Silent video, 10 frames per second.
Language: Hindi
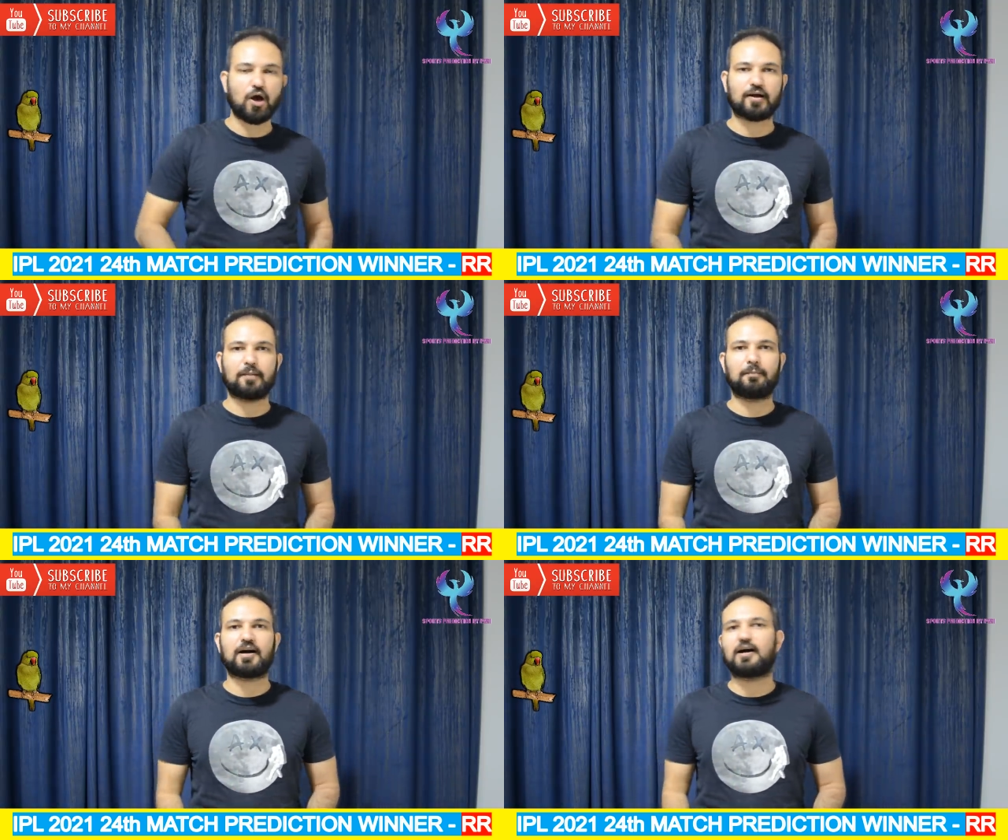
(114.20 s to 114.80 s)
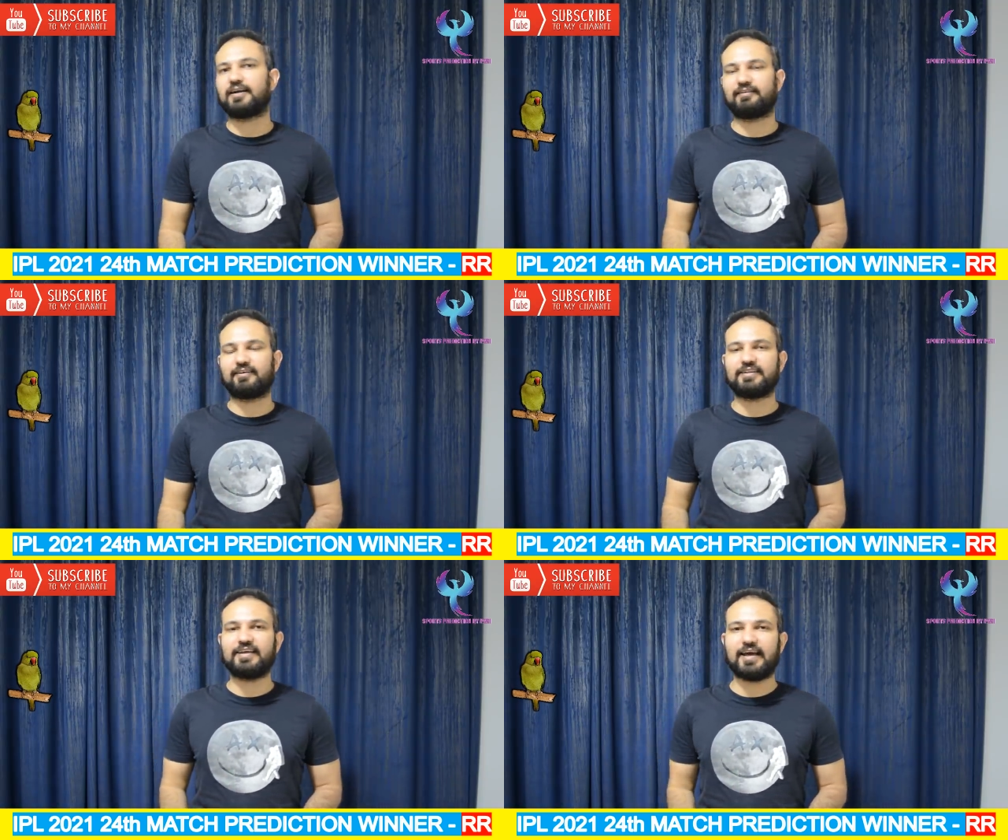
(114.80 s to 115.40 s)
खम्बा गाड़ने
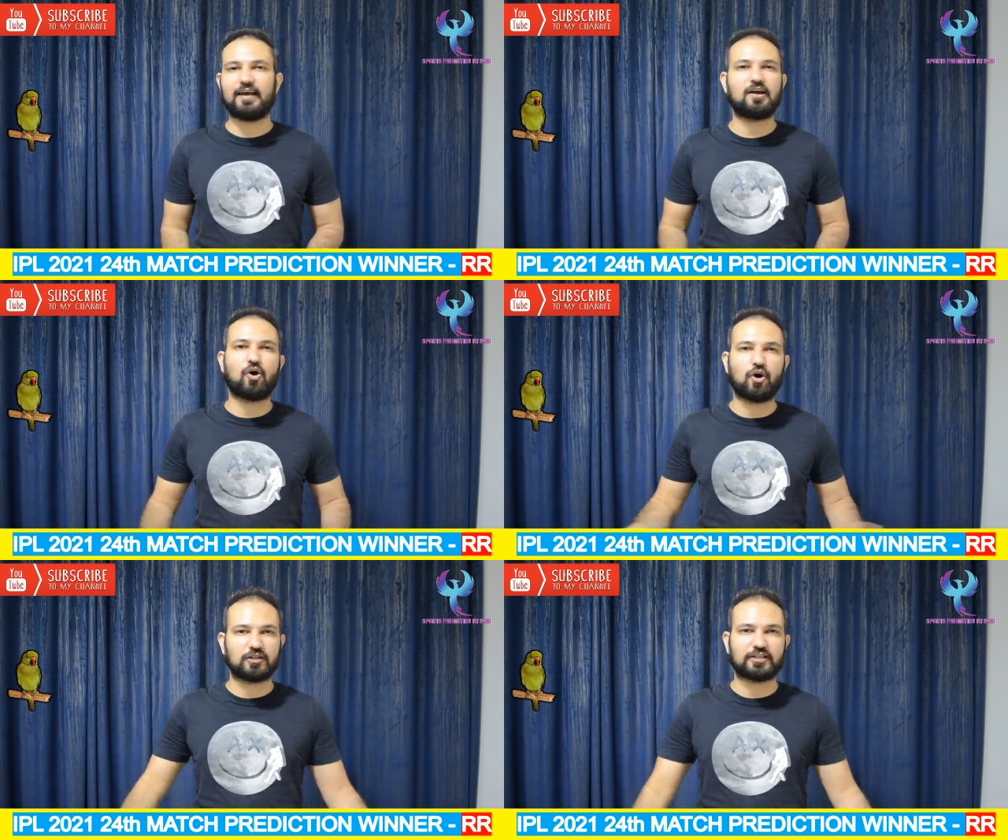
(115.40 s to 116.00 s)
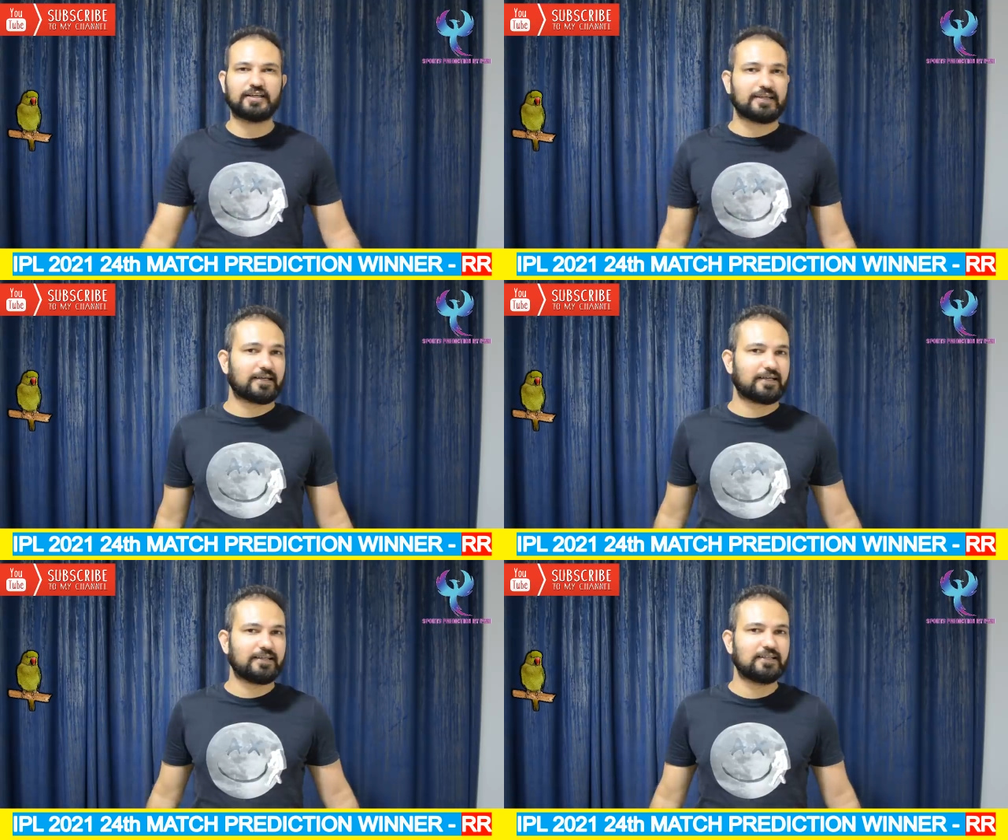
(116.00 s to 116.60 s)
वाली है और कहीं ना
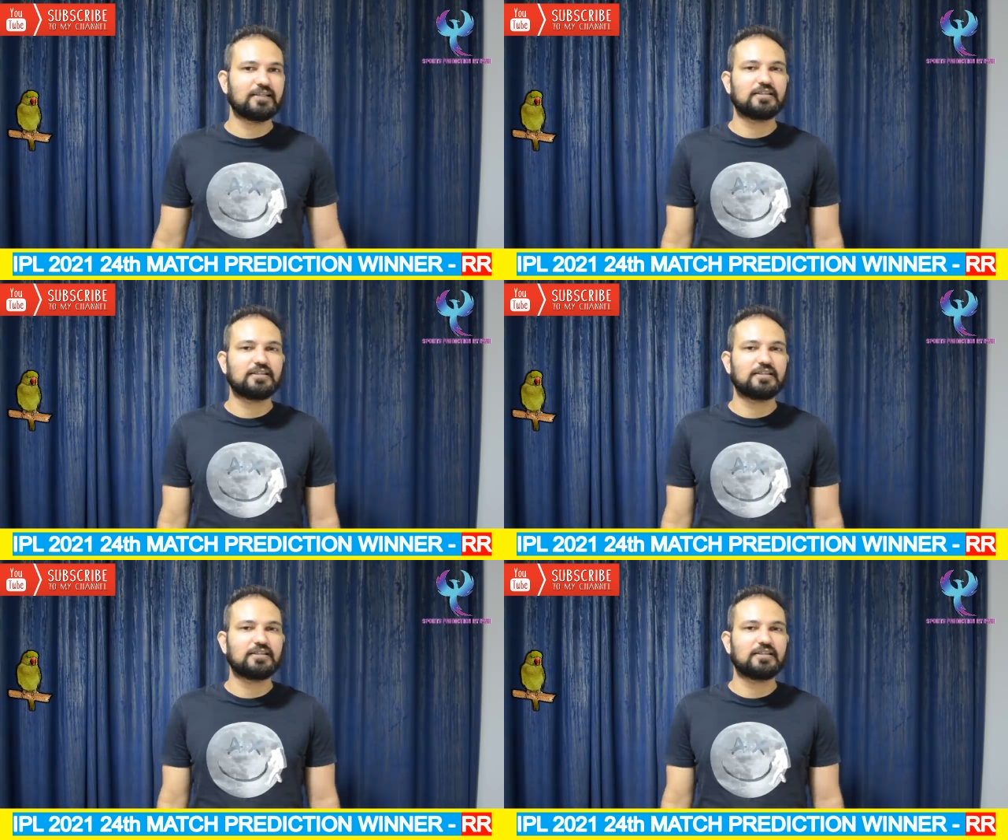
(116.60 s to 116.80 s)
कहीं